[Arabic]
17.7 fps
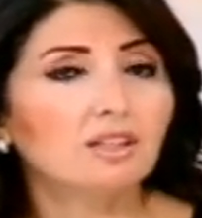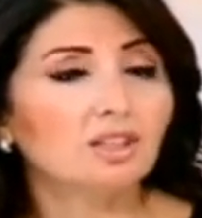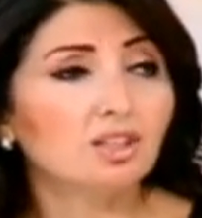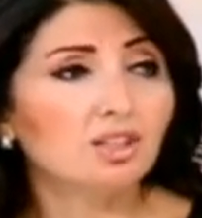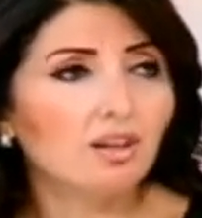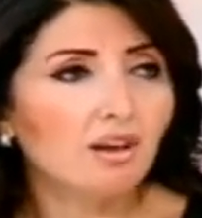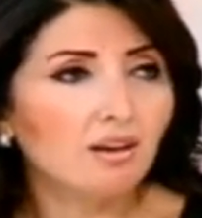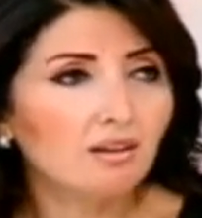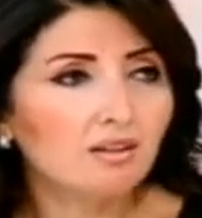
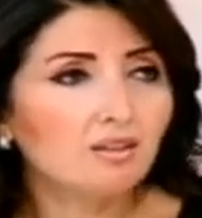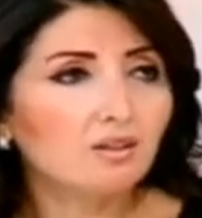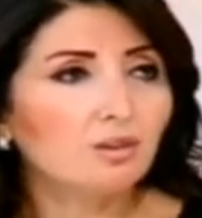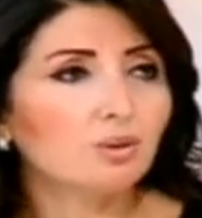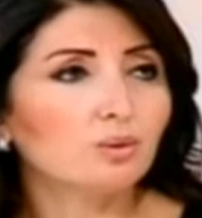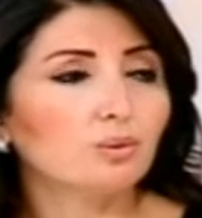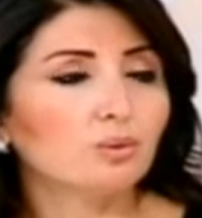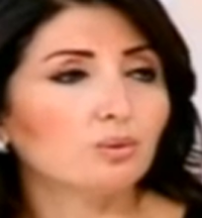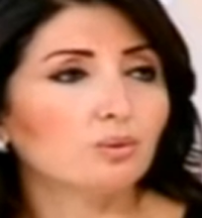يونغ
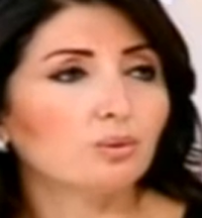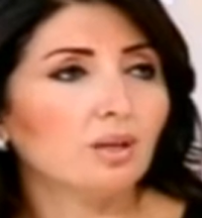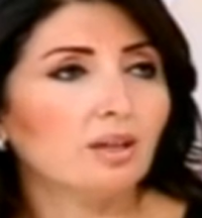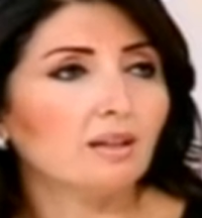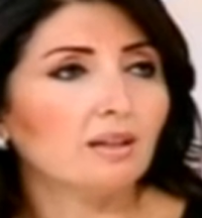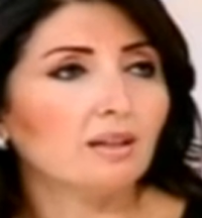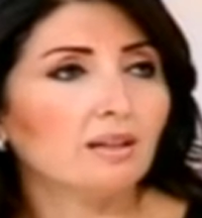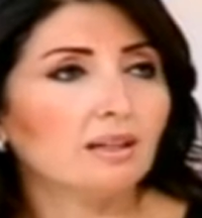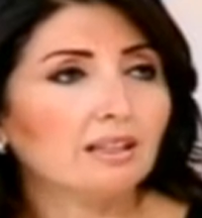
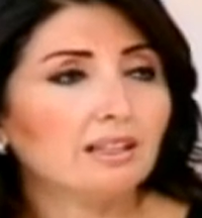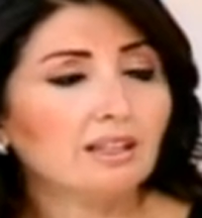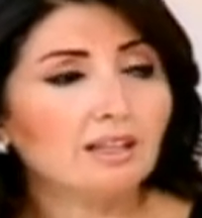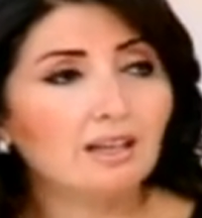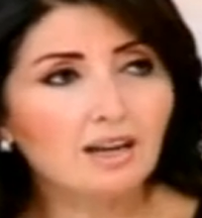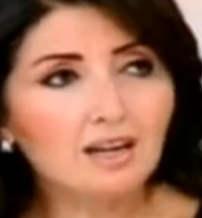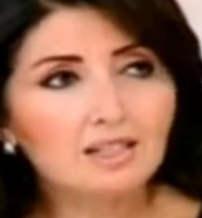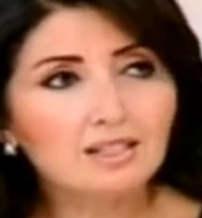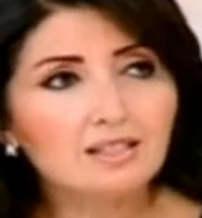
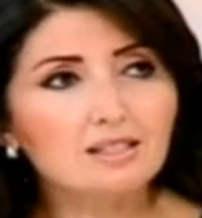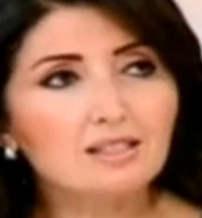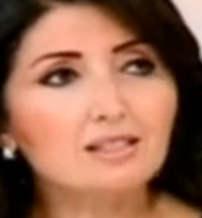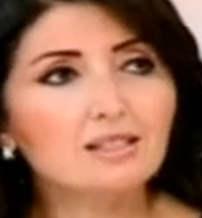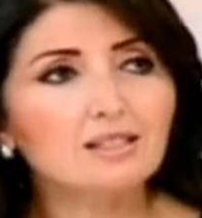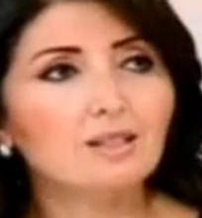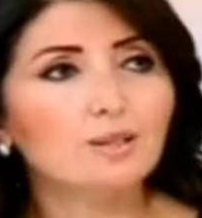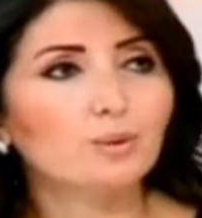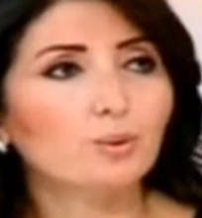
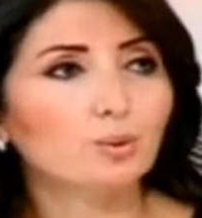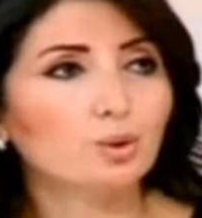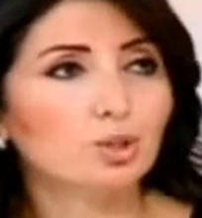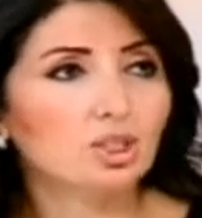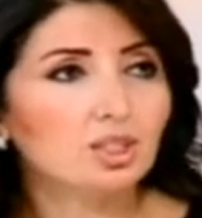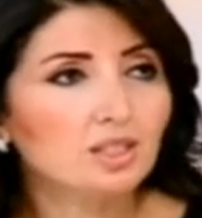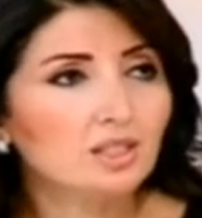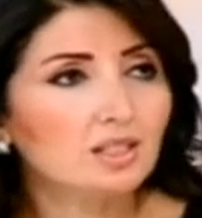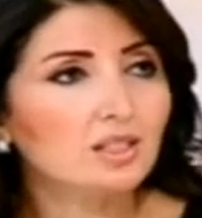وكلاسي
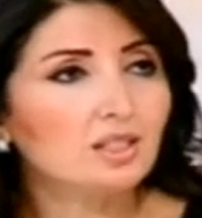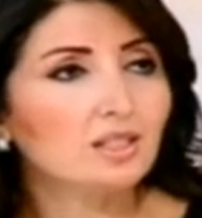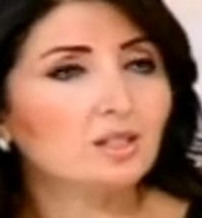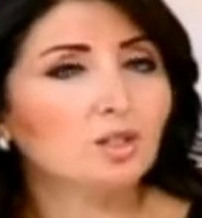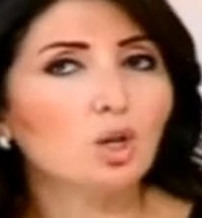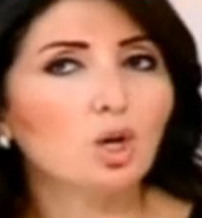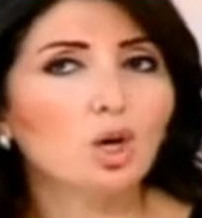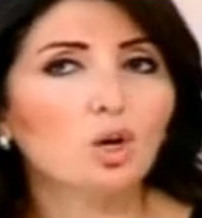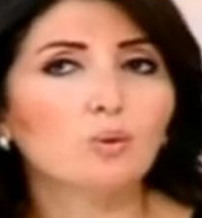وشيك
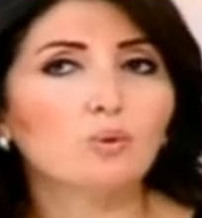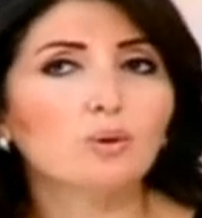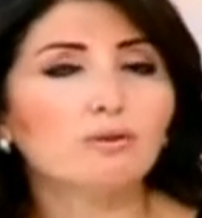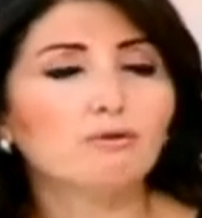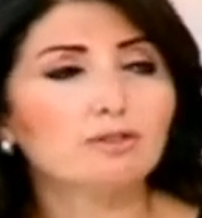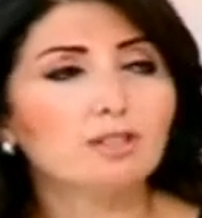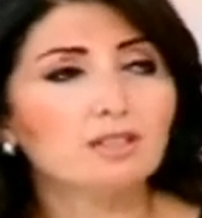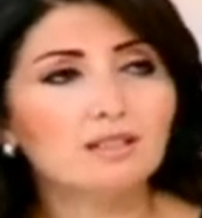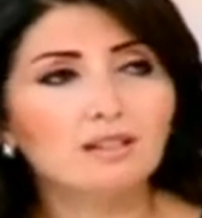
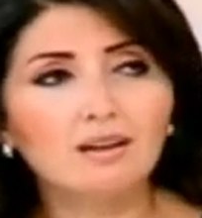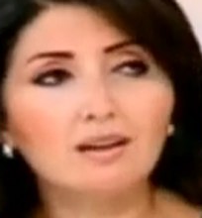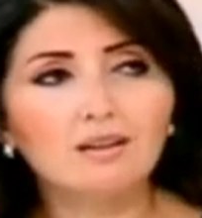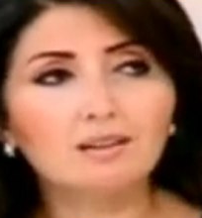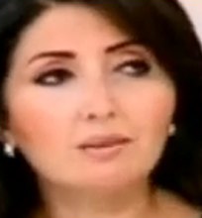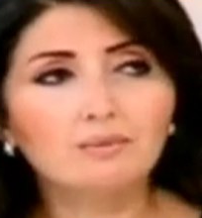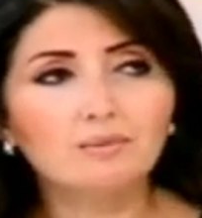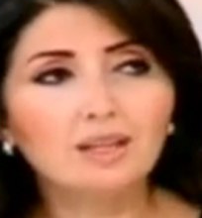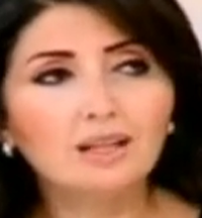
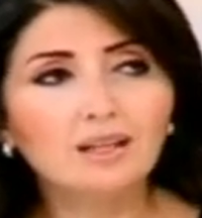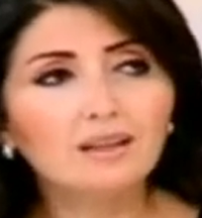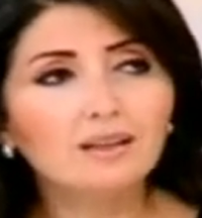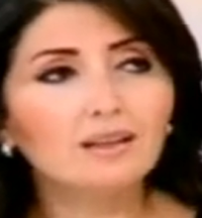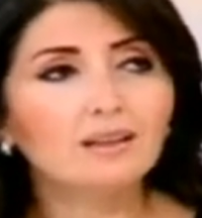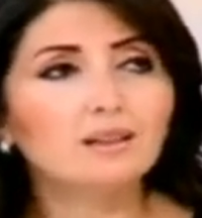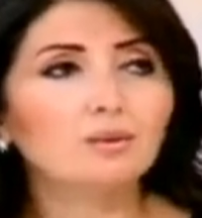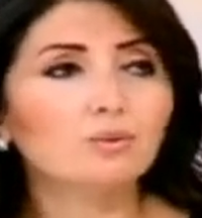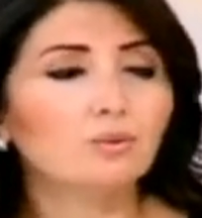والفستان
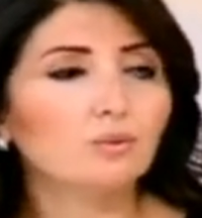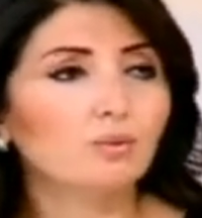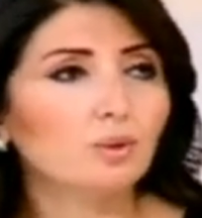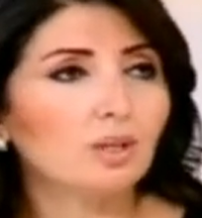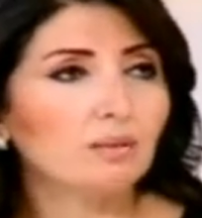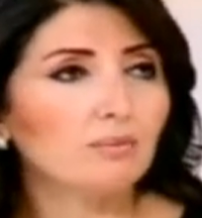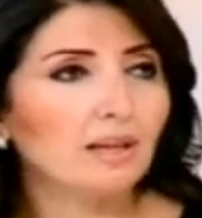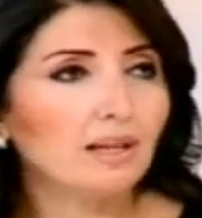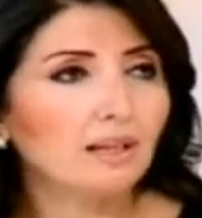منين
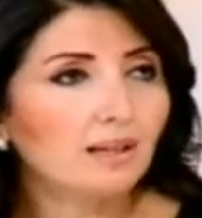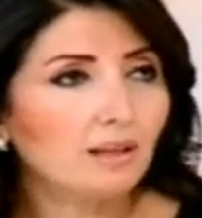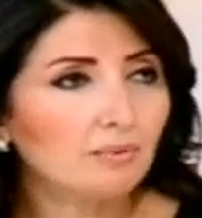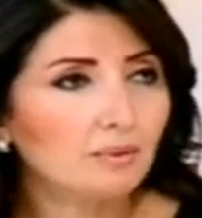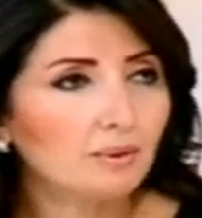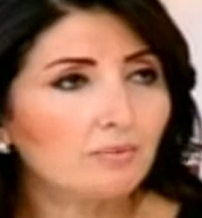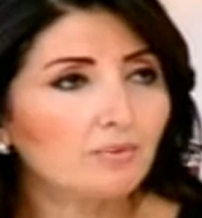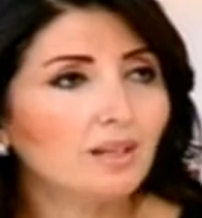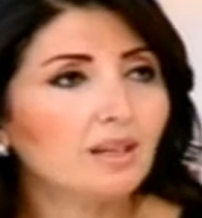والميك
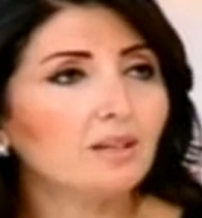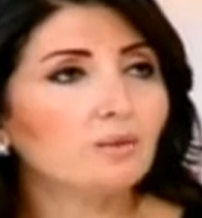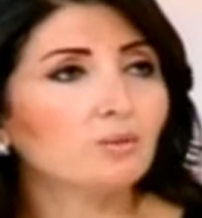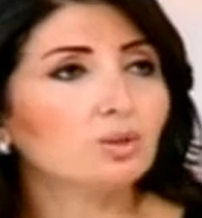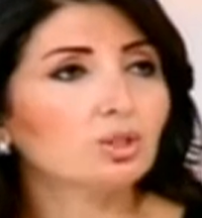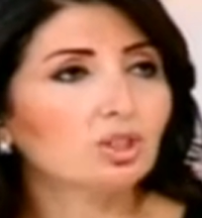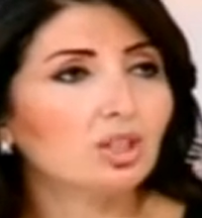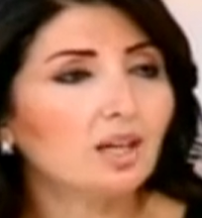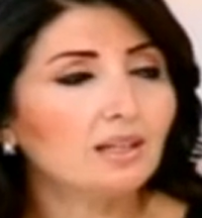اب منين
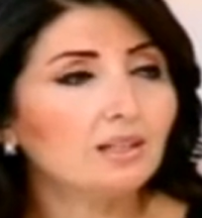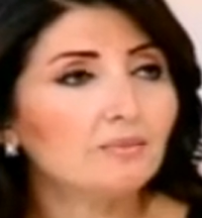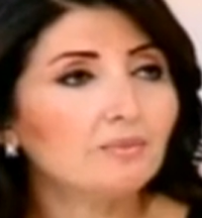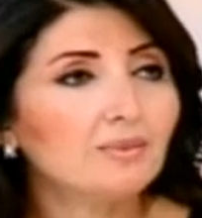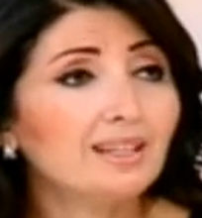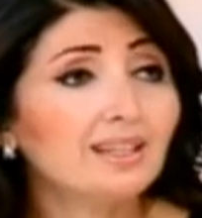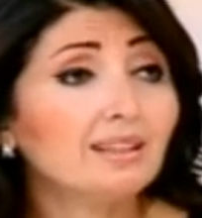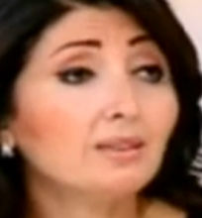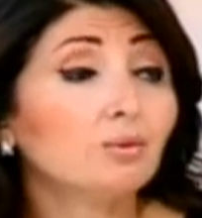والشعر
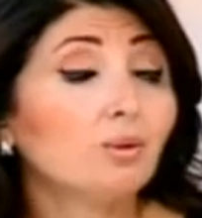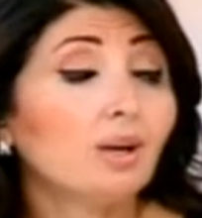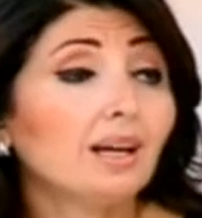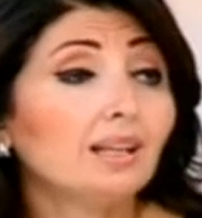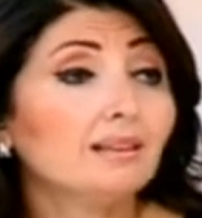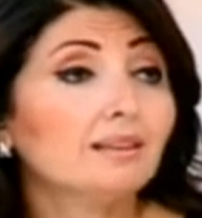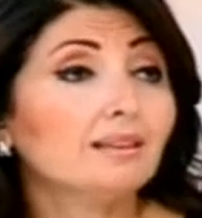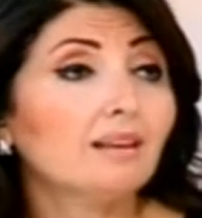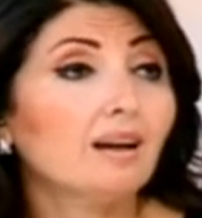منين
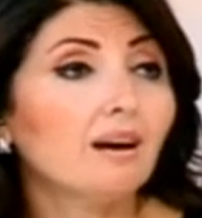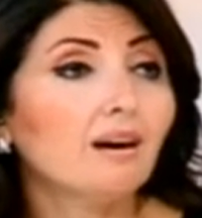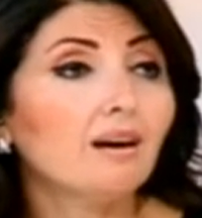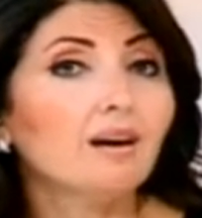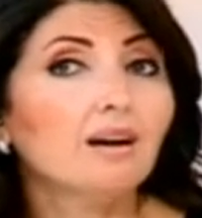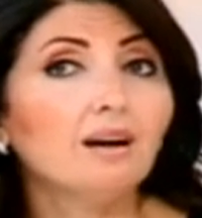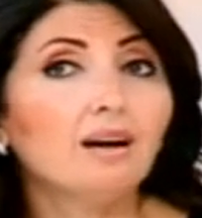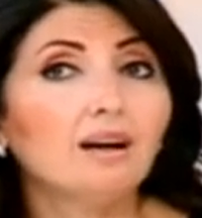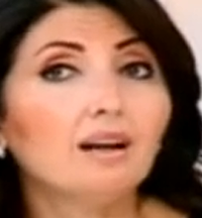وحتى
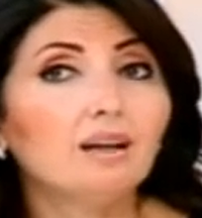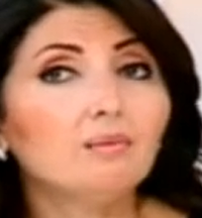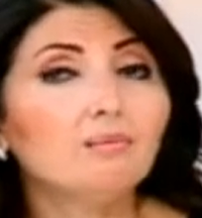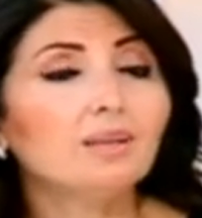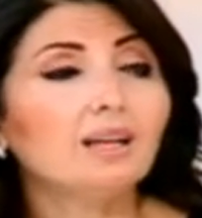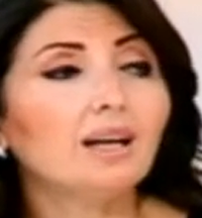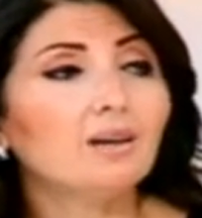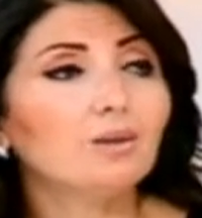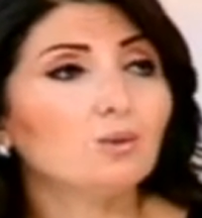
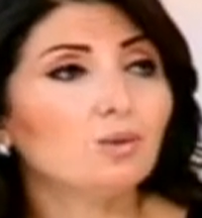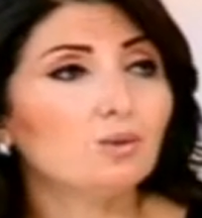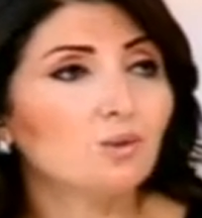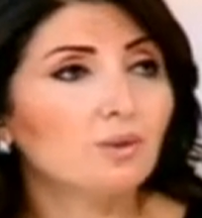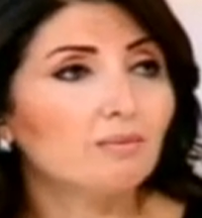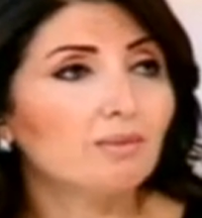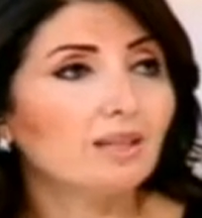ام العروس وام